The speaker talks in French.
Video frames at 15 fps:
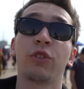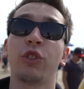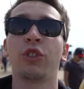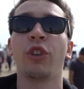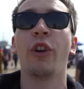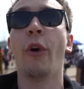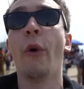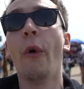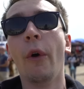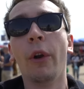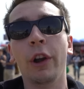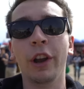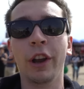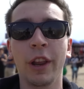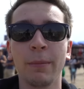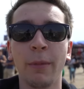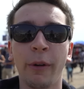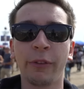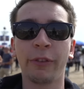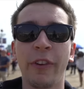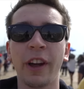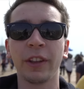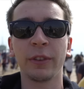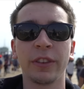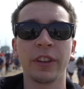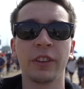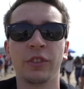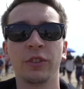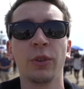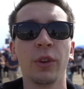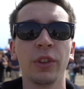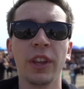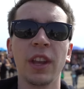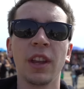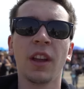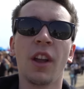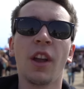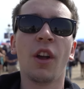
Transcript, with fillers: C'était l'élément phare de cette journée.